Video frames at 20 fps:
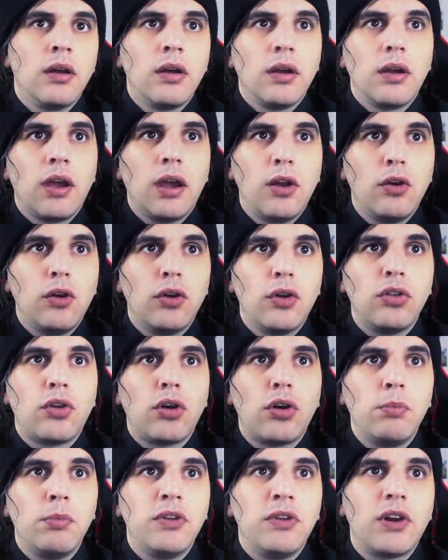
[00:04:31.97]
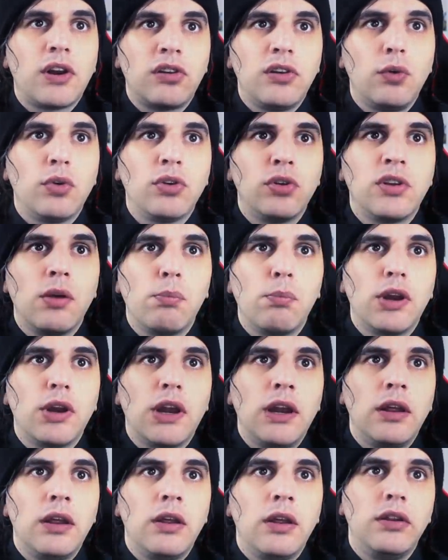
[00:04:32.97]
que no entró en mis archivos
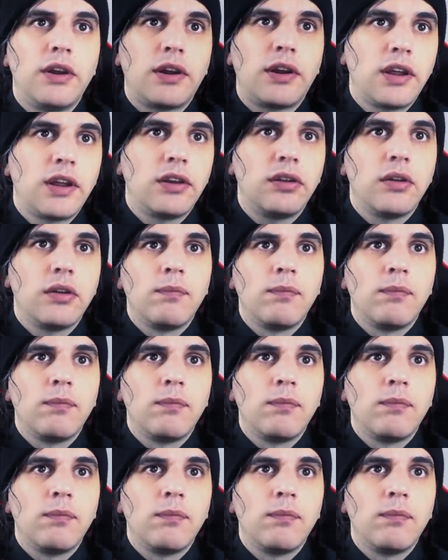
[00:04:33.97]
temporales de Internet.